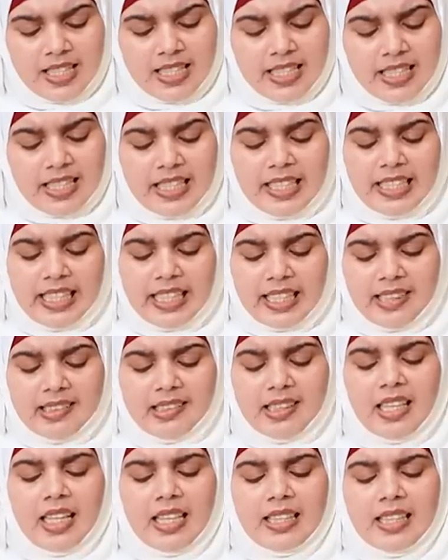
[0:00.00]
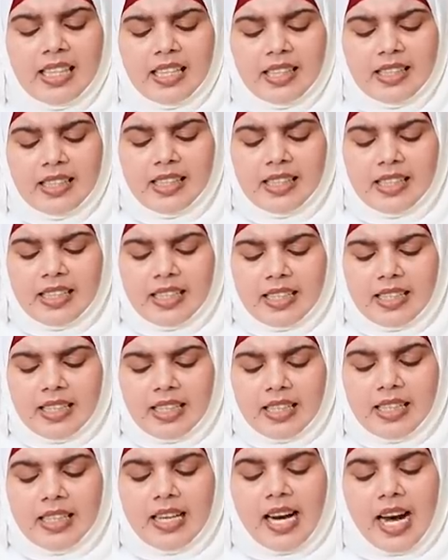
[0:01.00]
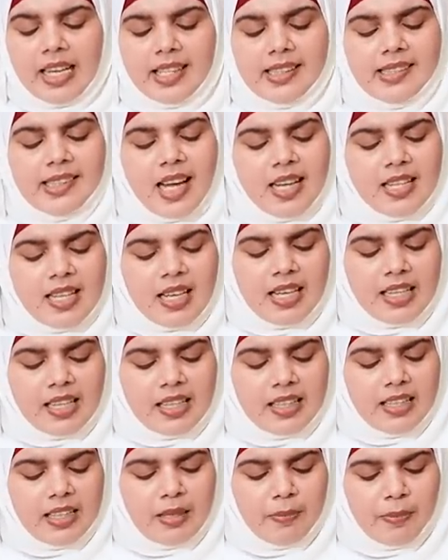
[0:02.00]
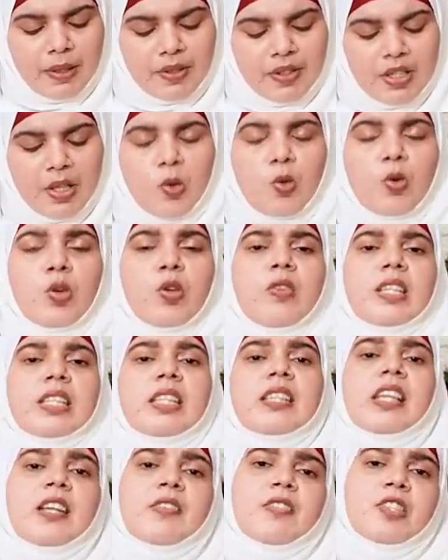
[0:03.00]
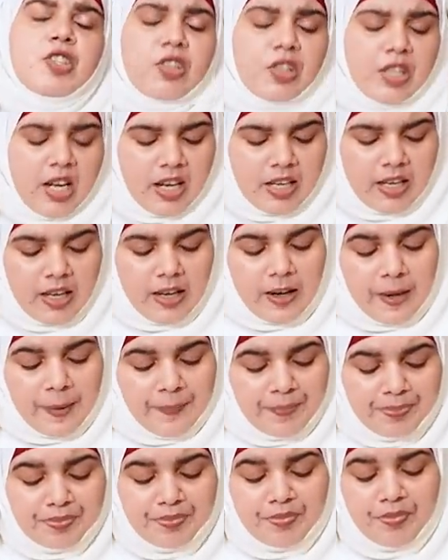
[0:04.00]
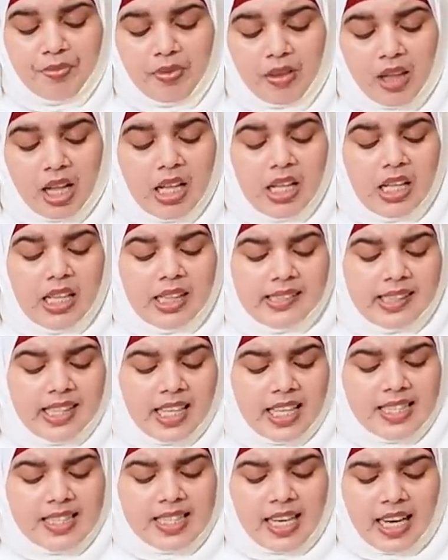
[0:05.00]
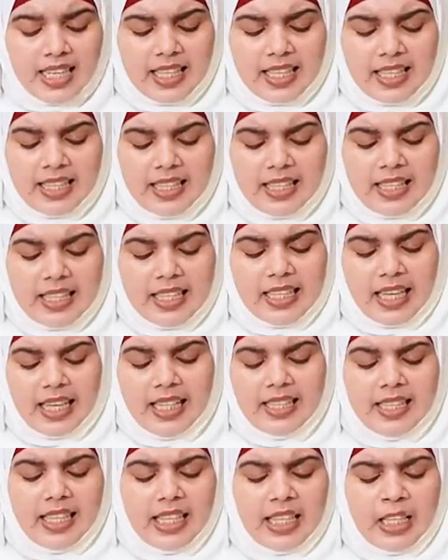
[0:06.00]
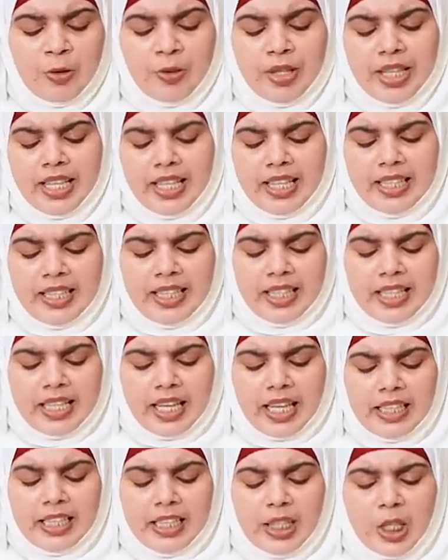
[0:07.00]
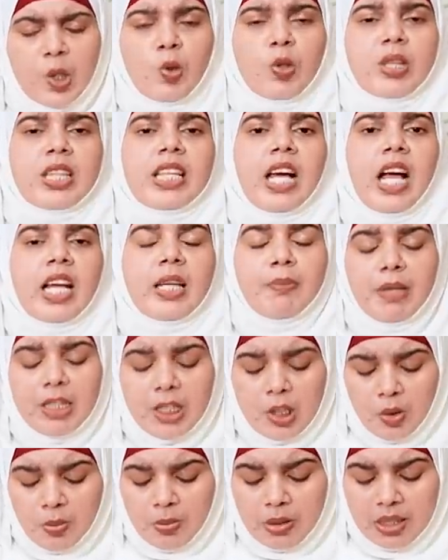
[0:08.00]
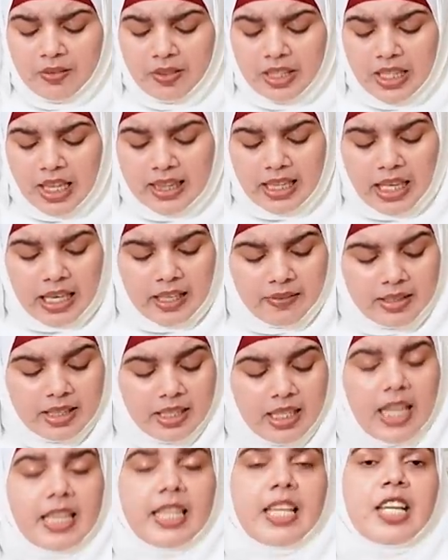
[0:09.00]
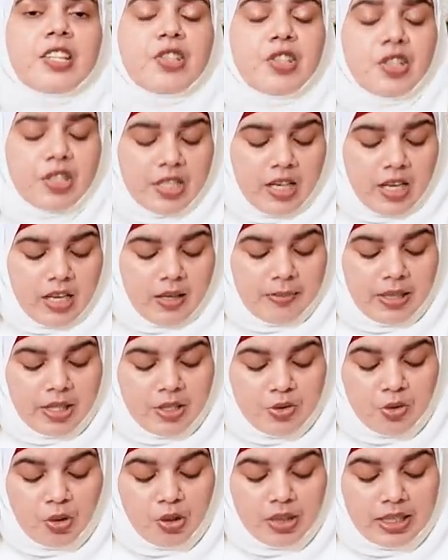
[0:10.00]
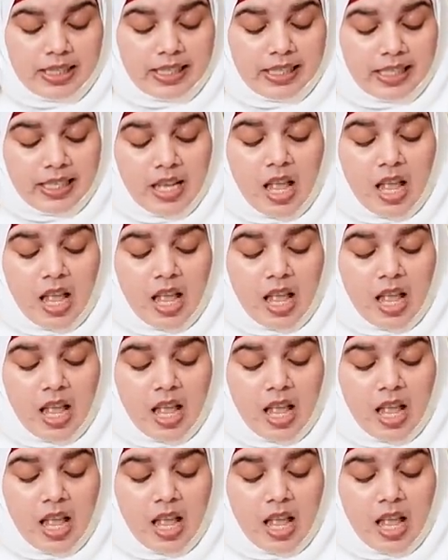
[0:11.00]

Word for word: வந்து நெரிசல் அதிகரித்திருக்கிறதாக அரசாங்க கணக்குகள் பற்றிய குழு வந்து தெரிவிச்சிருக்காங்களாம் சிறைச்சாலைகளில் கைதிகளினுடைய எண்ணிக்கை இருநூத்தி ஐம்பத்தி ஒன்பது வீதத்தால் வந்து அதிகரிச்சிருக்கான் அப்படின்னு சொல்லிட்டு